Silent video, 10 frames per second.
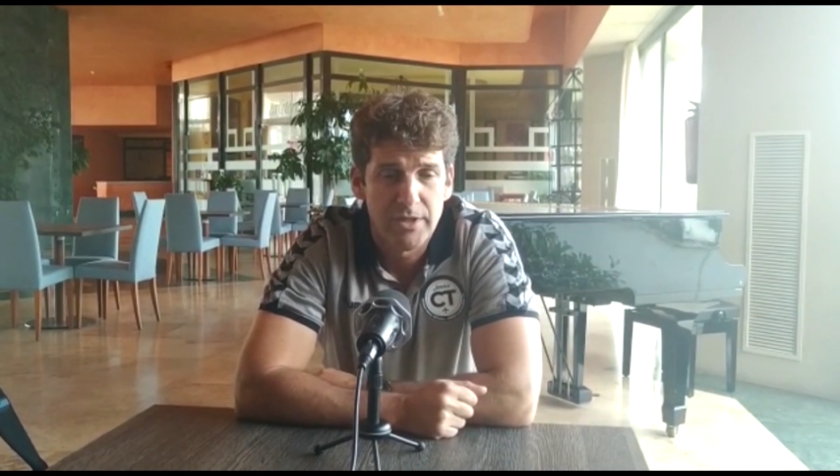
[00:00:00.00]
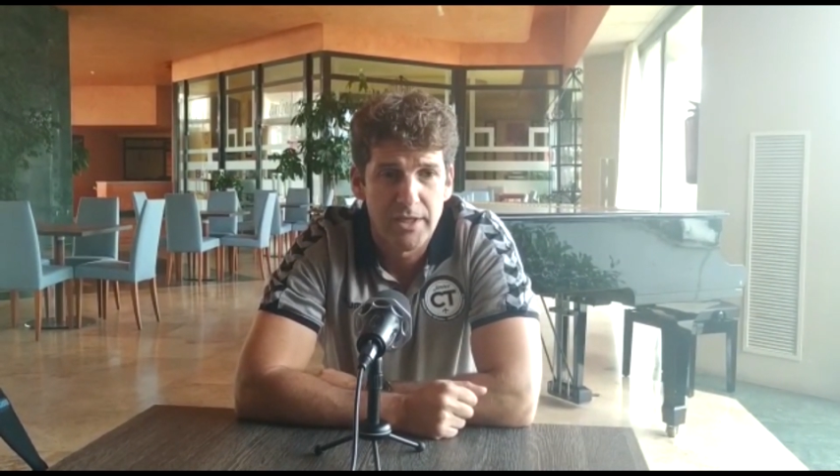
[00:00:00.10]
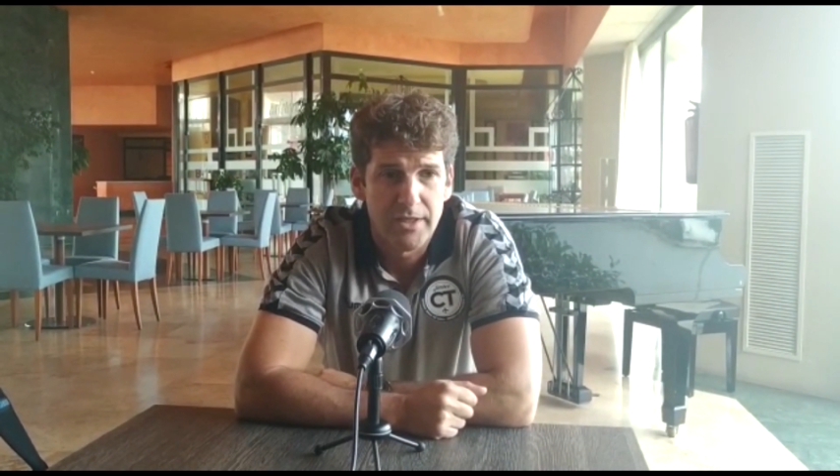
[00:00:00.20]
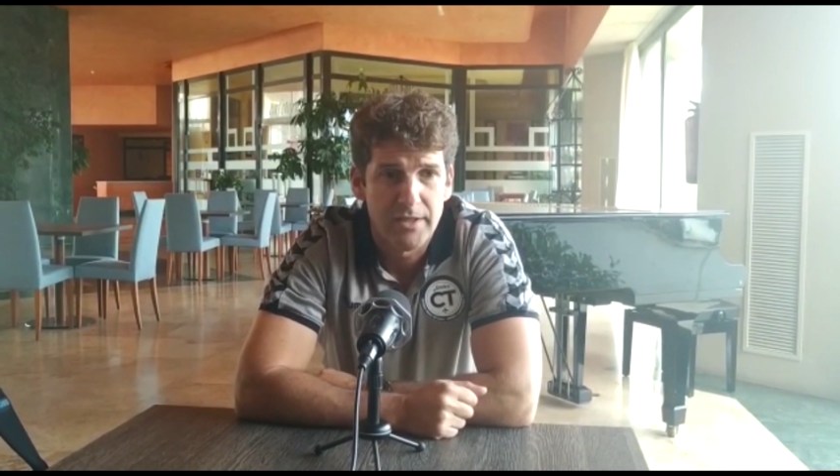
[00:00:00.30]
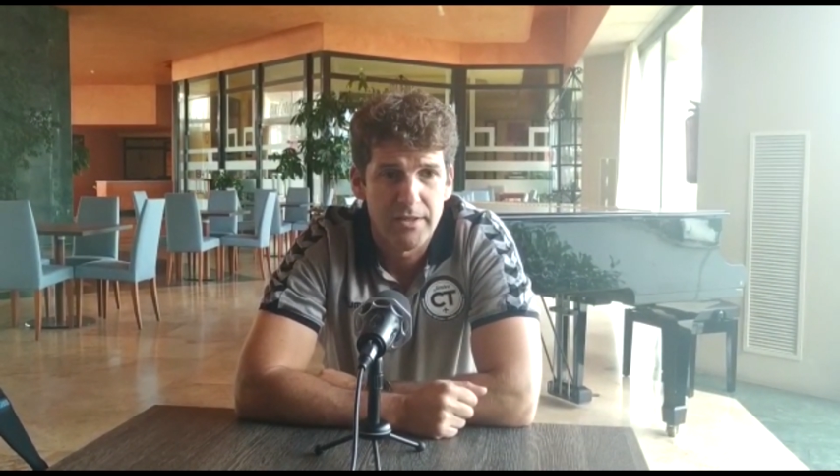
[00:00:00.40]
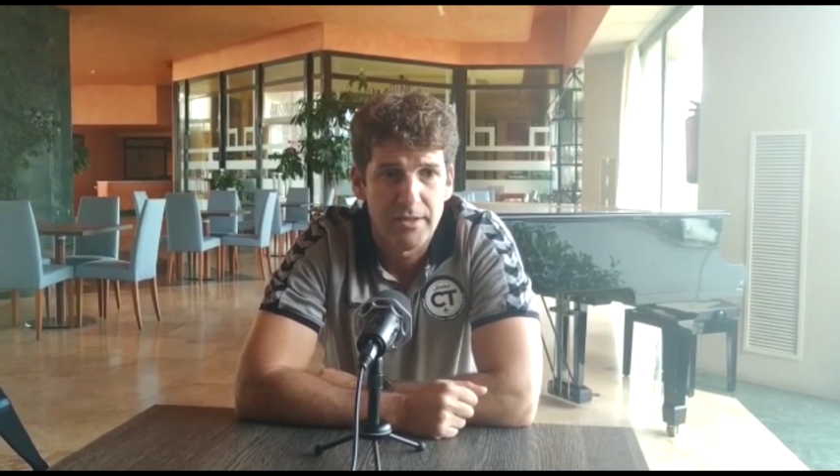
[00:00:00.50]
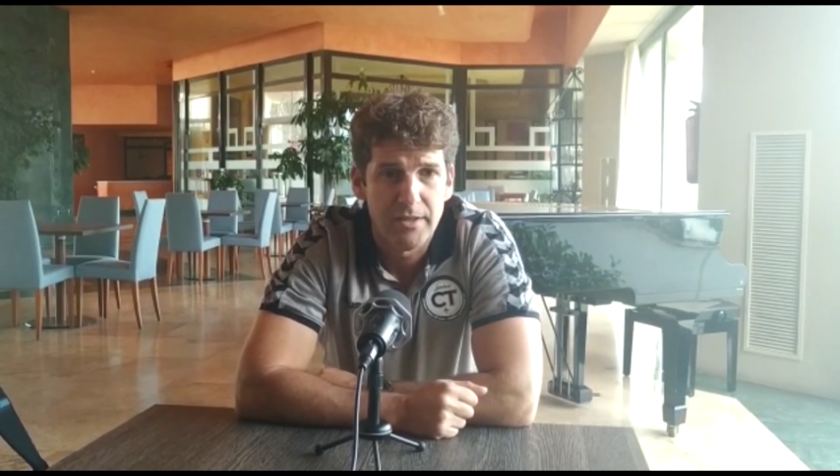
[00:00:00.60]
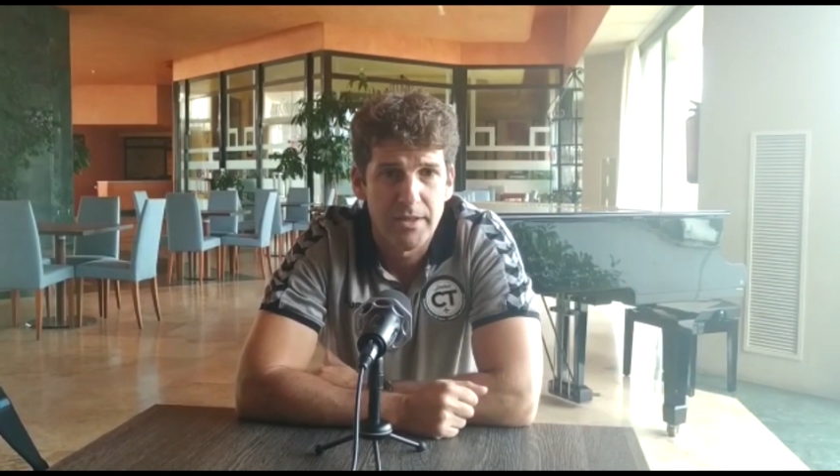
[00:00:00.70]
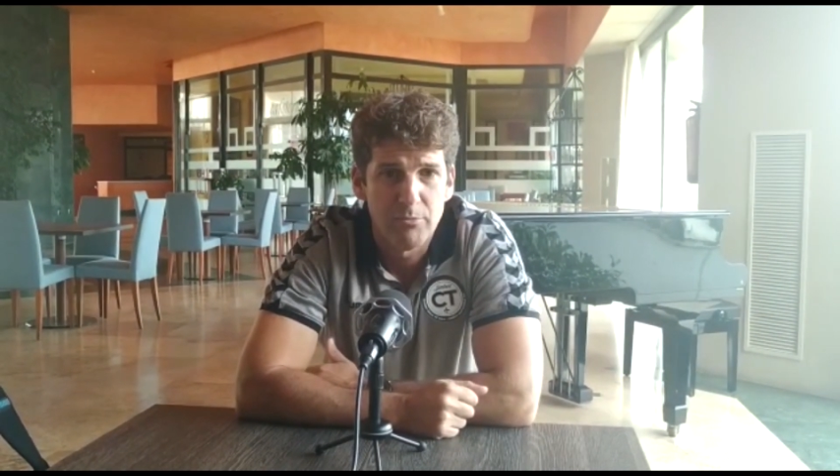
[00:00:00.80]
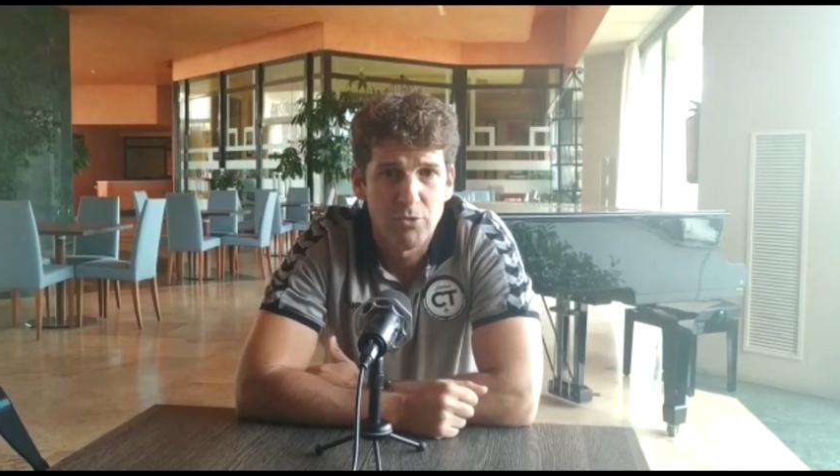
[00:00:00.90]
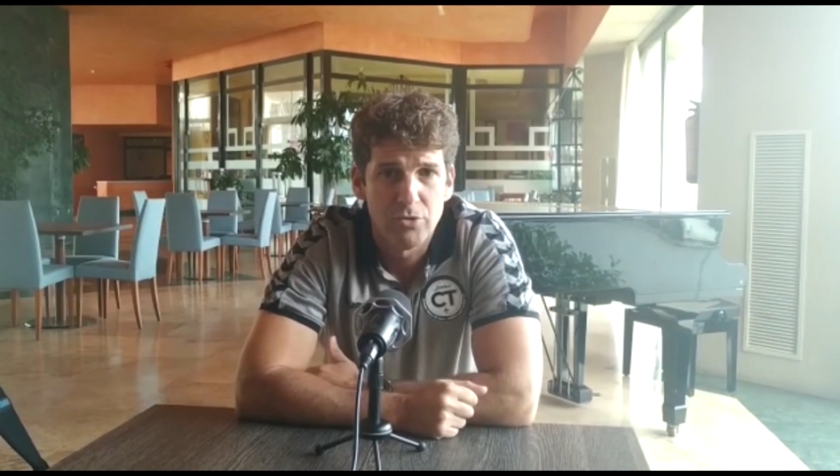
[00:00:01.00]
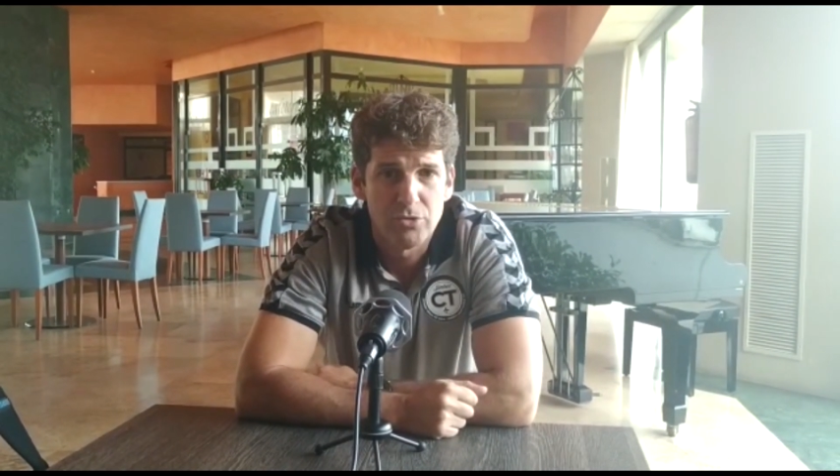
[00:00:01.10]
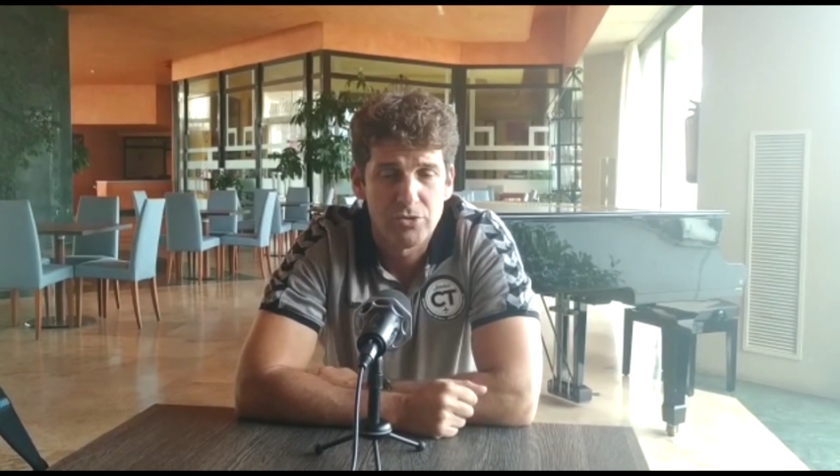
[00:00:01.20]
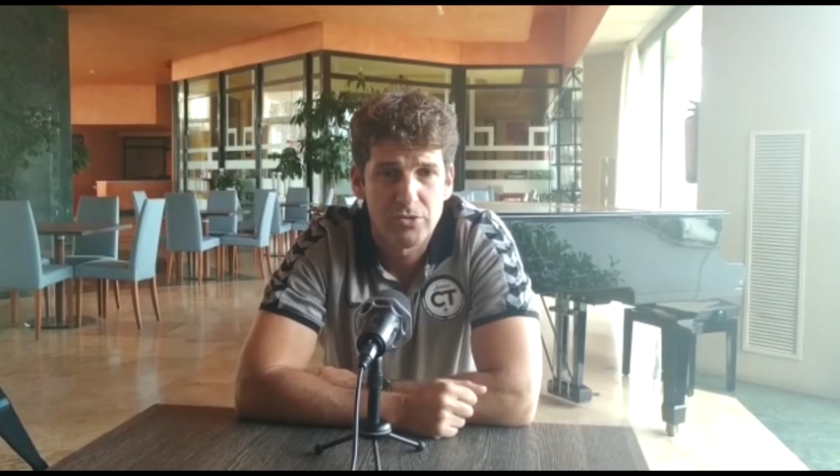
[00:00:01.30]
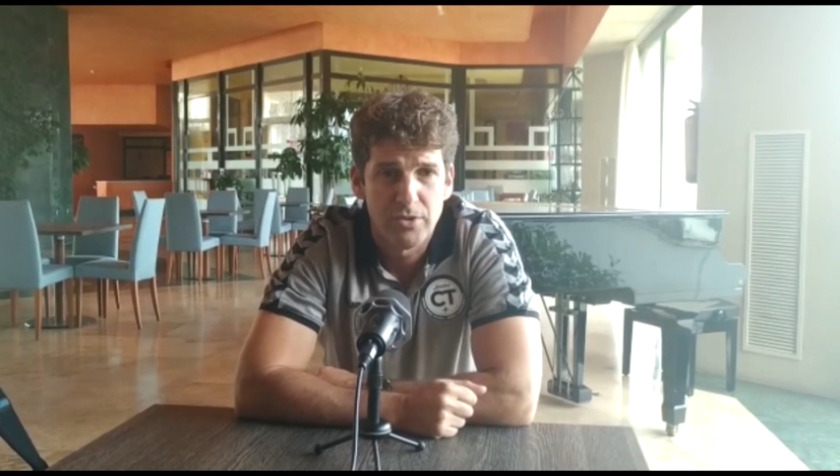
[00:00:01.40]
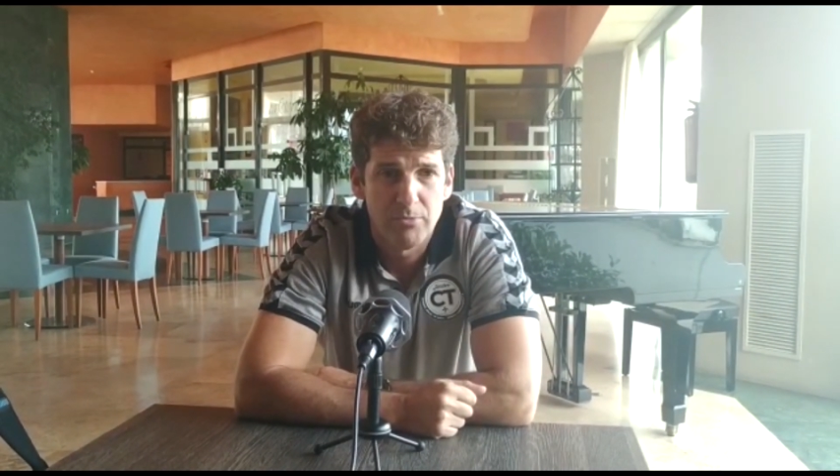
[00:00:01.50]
hemos,